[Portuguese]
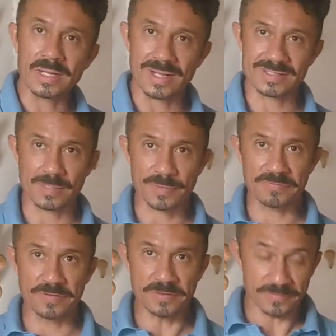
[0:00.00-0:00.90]
a casca
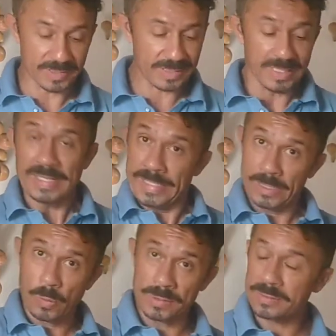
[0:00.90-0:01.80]
para ferver.
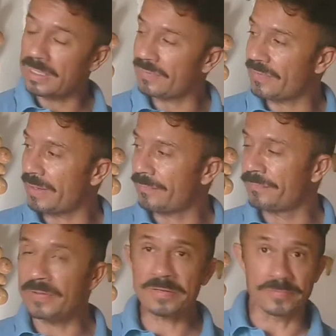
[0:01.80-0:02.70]
Enquanto ela vai
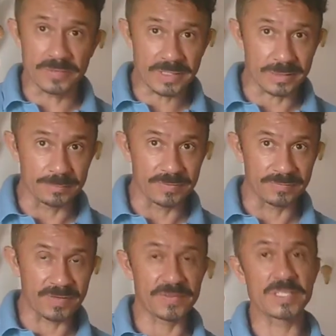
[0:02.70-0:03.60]
ferver,
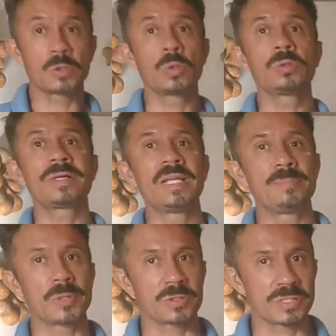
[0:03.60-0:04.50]
vai fazer todo
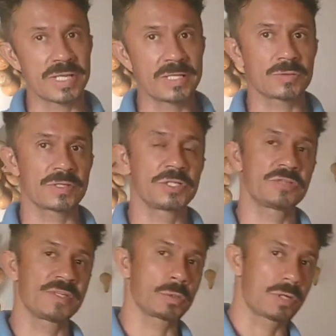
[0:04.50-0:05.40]
aquele processo que a
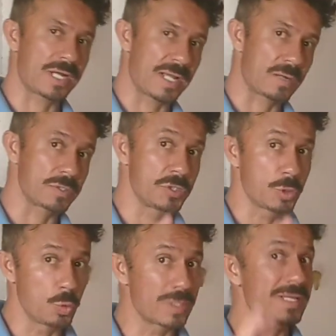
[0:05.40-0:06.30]
gente vai trocar a água de
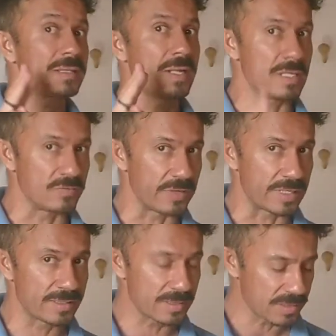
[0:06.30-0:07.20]
duas a três
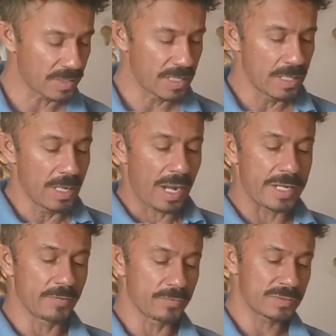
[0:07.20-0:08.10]
vezes.
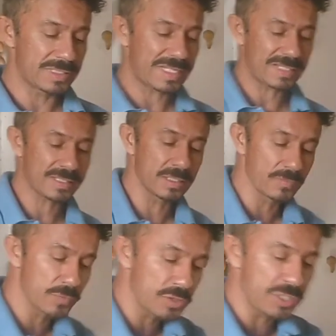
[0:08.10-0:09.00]
Aí eu vou
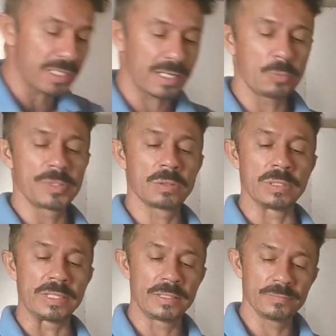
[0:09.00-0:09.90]
descascando, eu vou tirar o
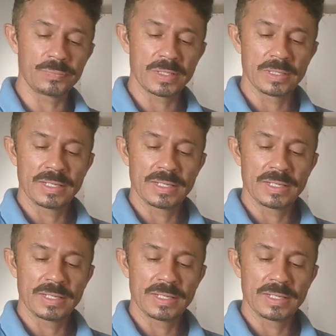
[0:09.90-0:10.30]
miolinho,